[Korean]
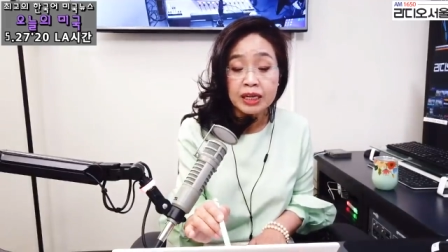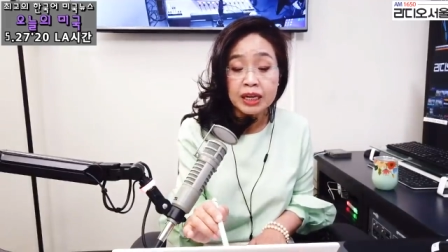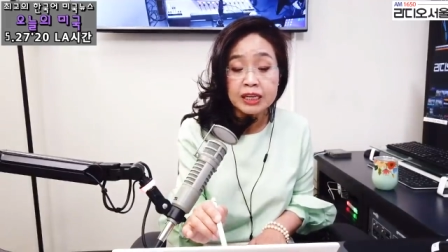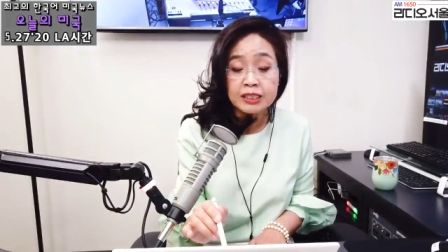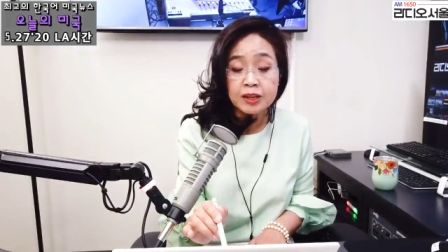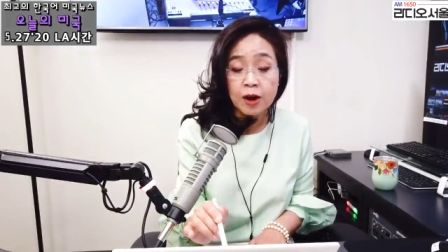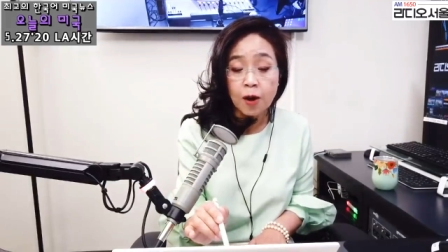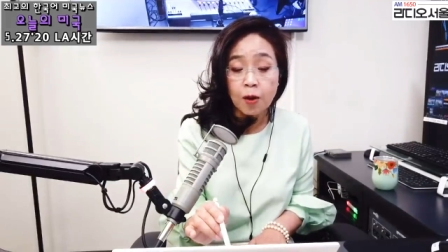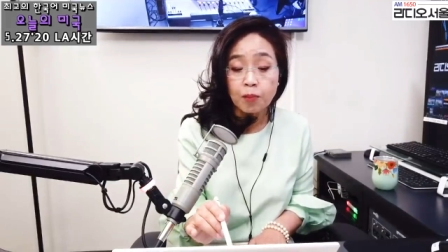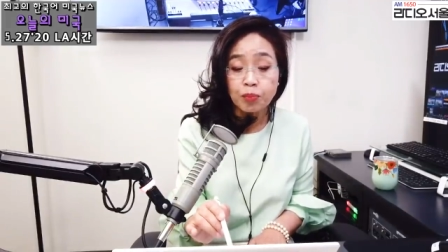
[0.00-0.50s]

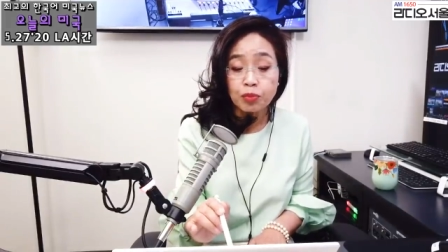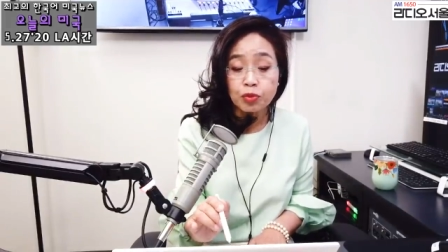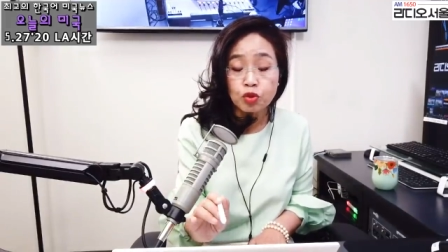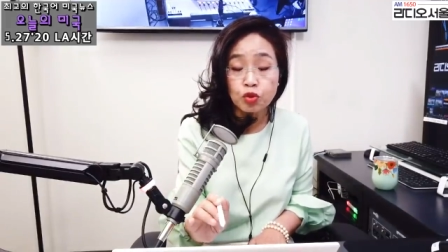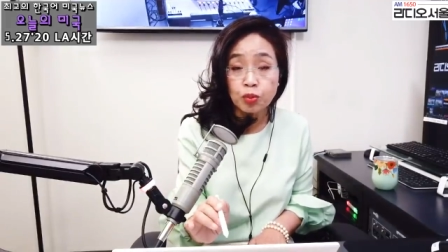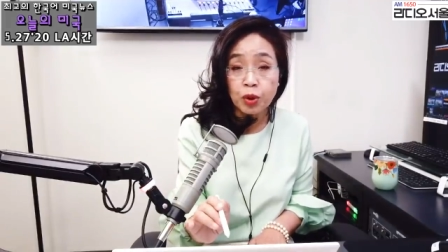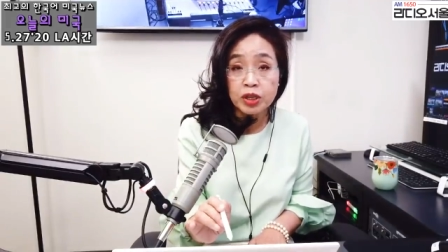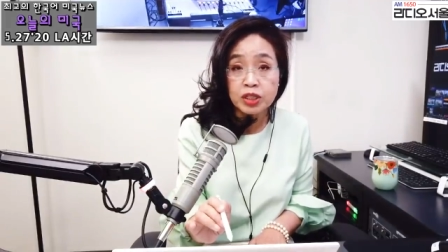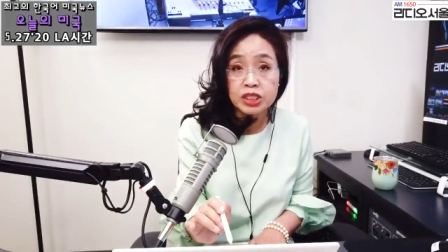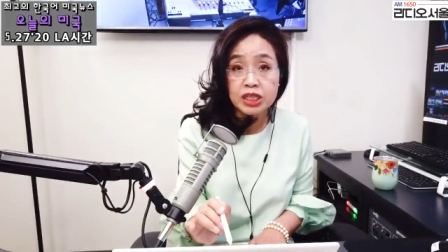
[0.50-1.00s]
그래서
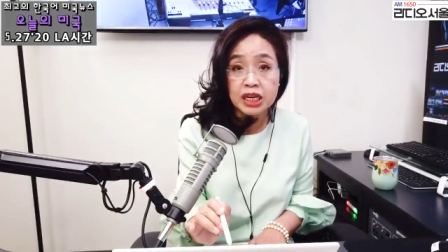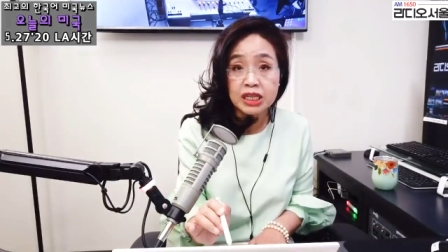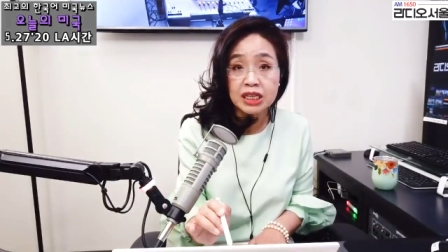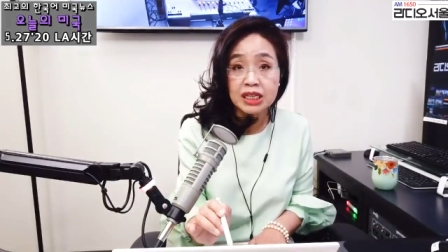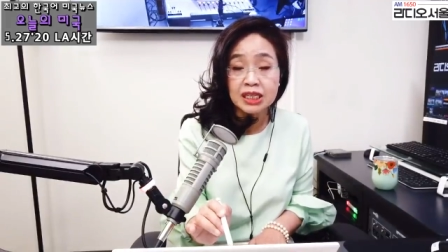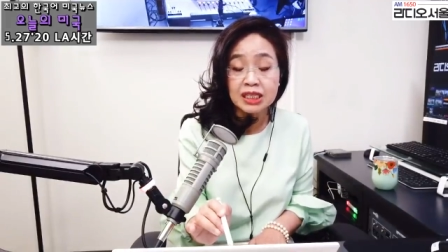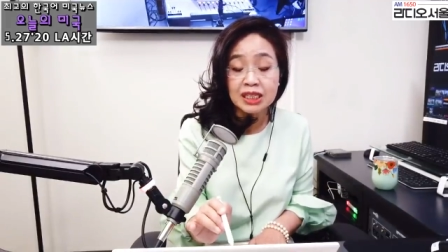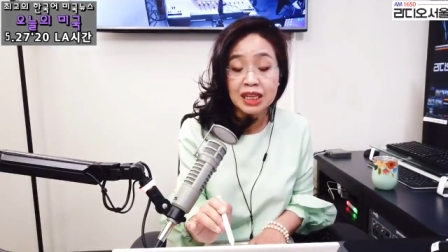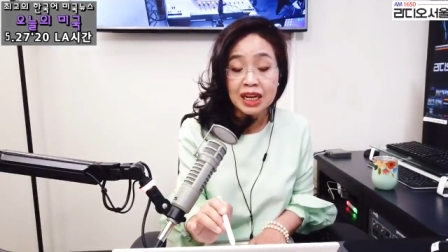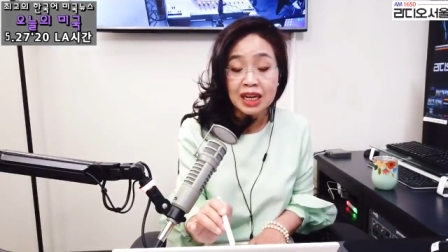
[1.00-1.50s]
두
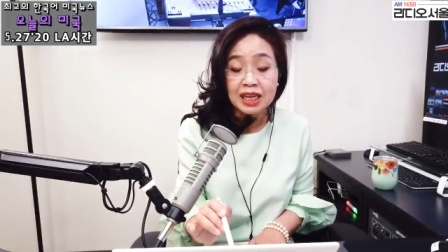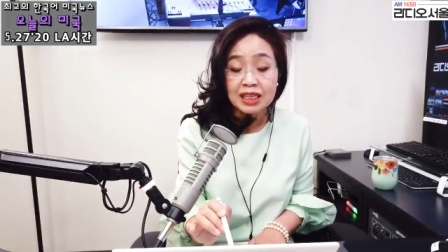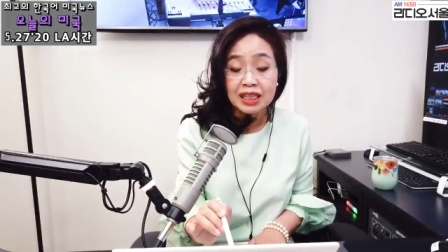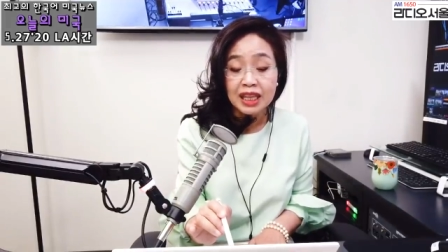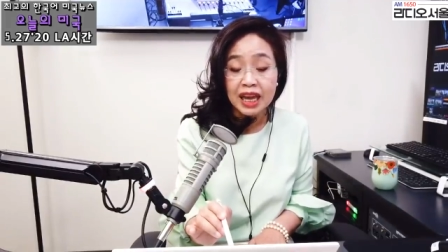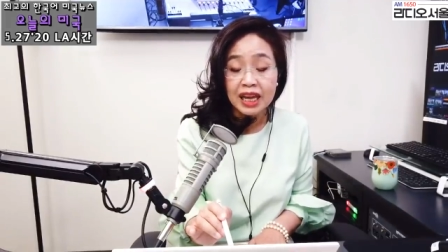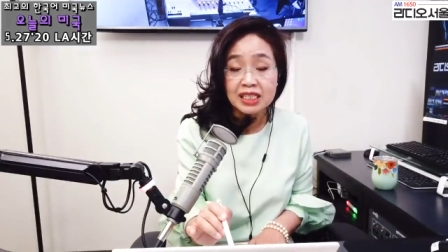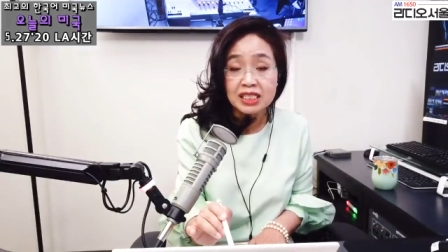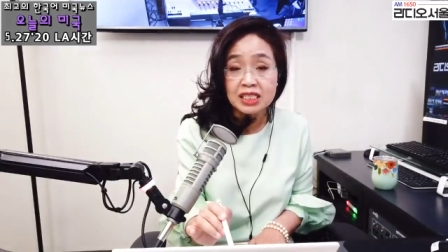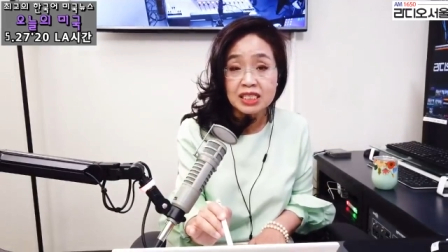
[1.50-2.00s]
번째는
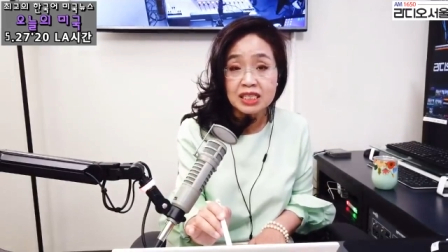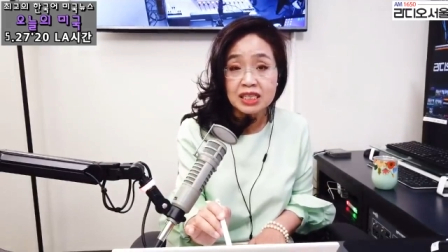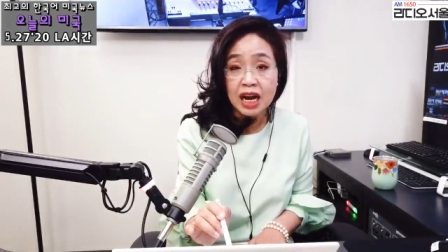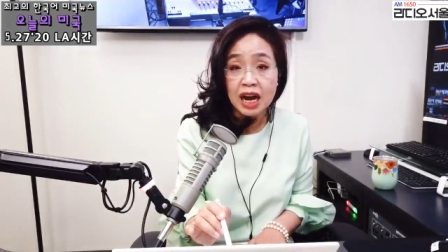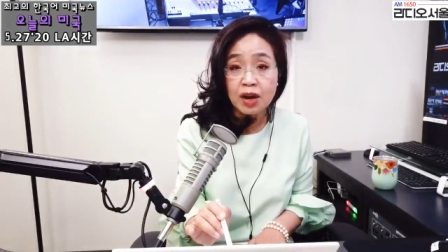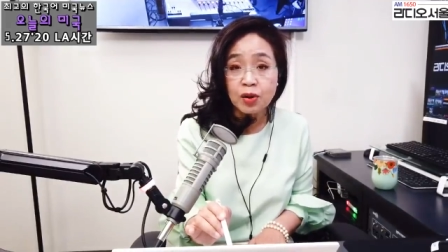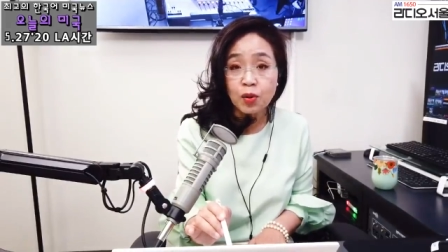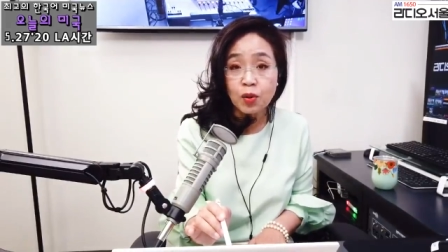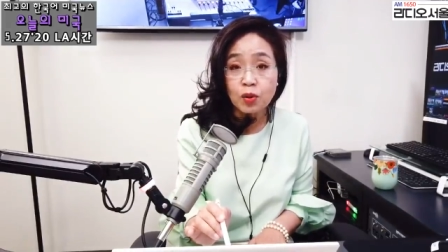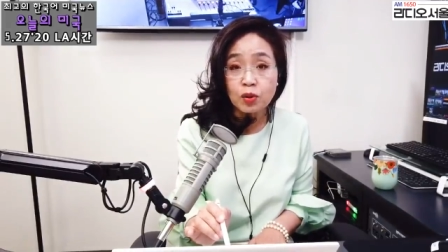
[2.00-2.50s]

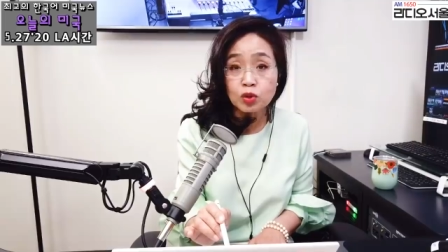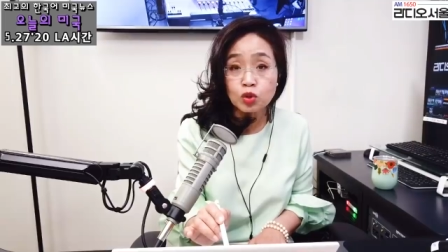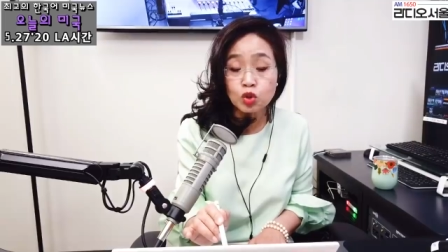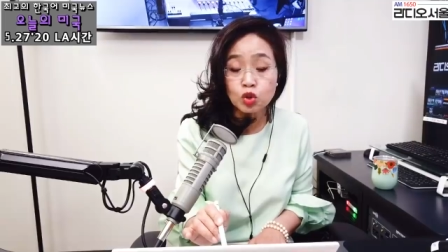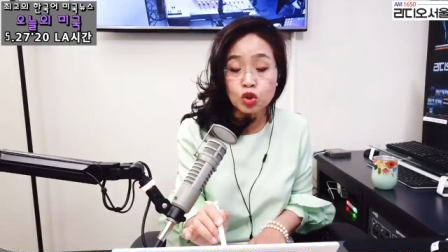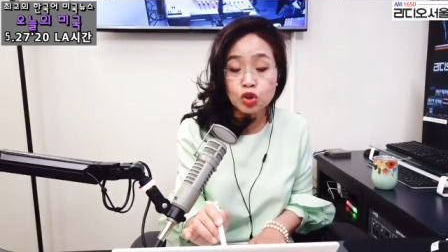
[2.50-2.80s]
테스트하고